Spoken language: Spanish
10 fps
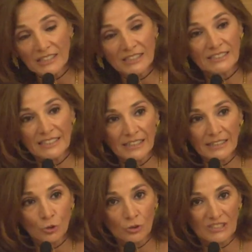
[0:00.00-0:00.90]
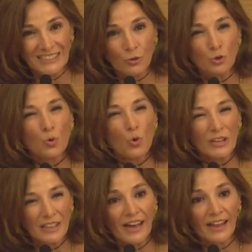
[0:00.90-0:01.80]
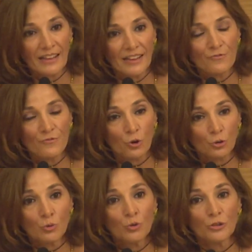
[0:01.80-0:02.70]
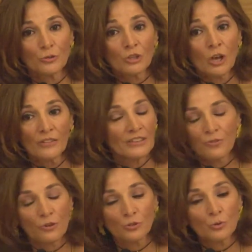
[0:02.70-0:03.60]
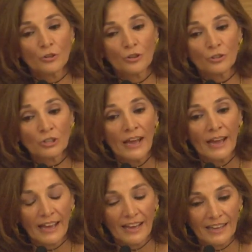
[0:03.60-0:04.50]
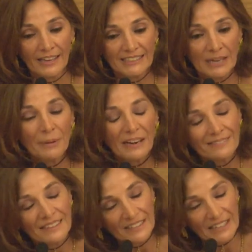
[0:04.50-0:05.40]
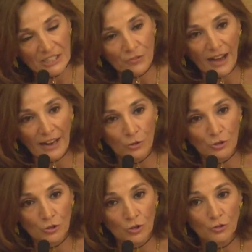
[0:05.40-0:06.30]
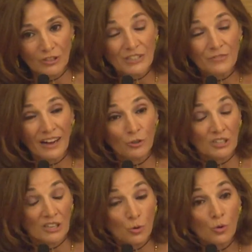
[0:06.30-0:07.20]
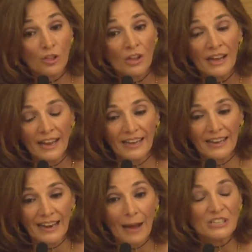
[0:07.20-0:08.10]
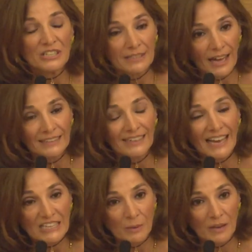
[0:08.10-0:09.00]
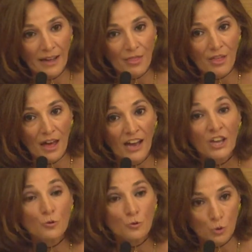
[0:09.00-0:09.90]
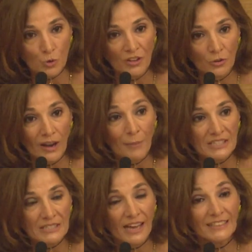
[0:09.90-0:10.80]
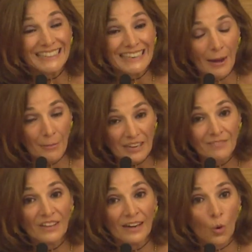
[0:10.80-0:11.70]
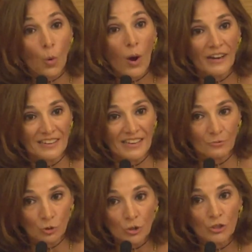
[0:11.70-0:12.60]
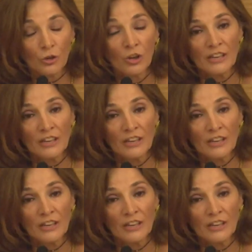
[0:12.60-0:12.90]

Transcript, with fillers: este, en, toda esta oscuridad de infortunios, de infortunios eh, se prenden tres faros, ¿no? tres faros de luz, eh, la amistad, la esperanza y un sueño. La amistad se la brindan Juan y Antonio,